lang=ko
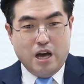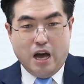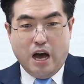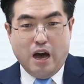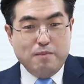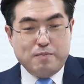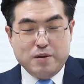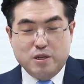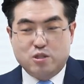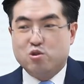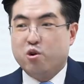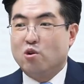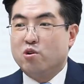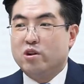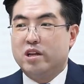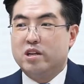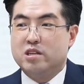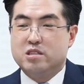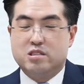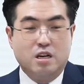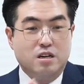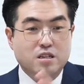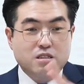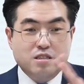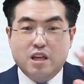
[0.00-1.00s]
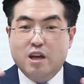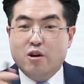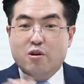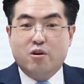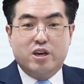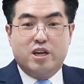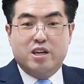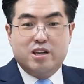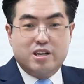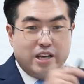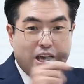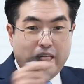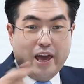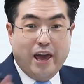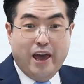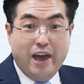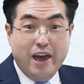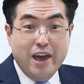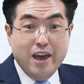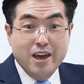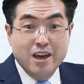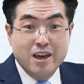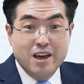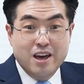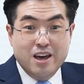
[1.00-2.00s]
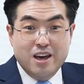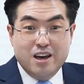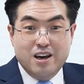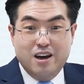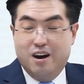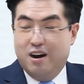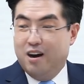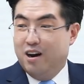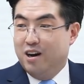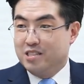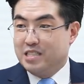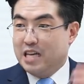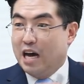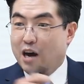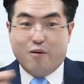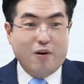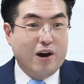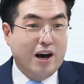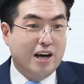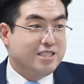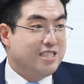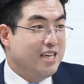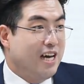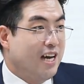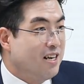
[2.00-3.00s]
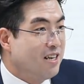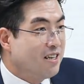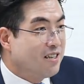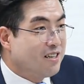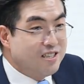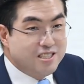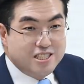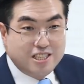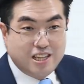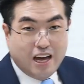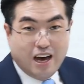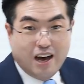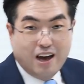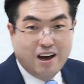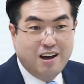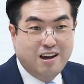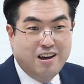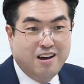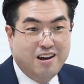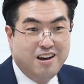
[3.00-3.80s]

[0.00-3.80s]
아베 총리는 절대로 이렇게 어, 사과하지 않을 것이다.